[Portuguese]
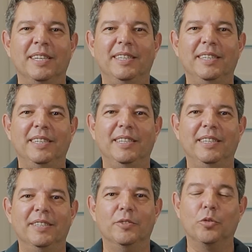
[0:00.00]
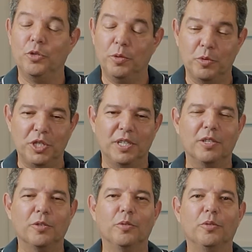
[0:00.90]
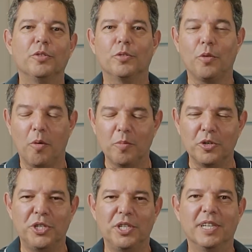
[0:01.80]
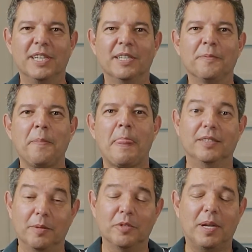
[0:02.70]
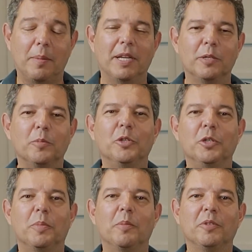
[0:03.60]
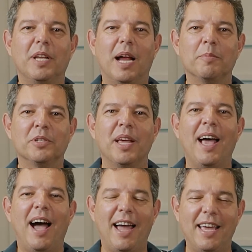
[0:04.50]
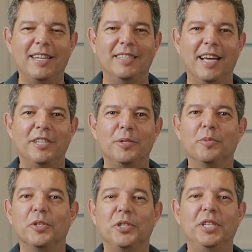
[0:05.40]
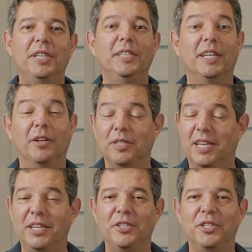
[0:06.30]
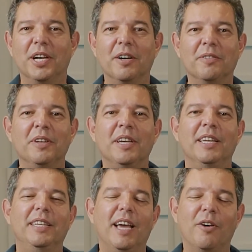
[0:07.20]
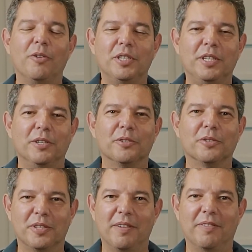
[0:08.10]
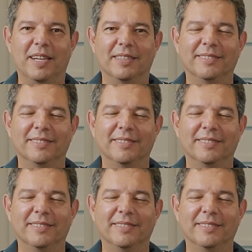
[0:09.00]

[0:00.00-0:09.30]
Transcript: e sou de Mogi das Cruzes, sou mogiano. Estamos trabalhando muito para mudarmos a realidade de Mogi, da nossa região e aonde Deus nos levar.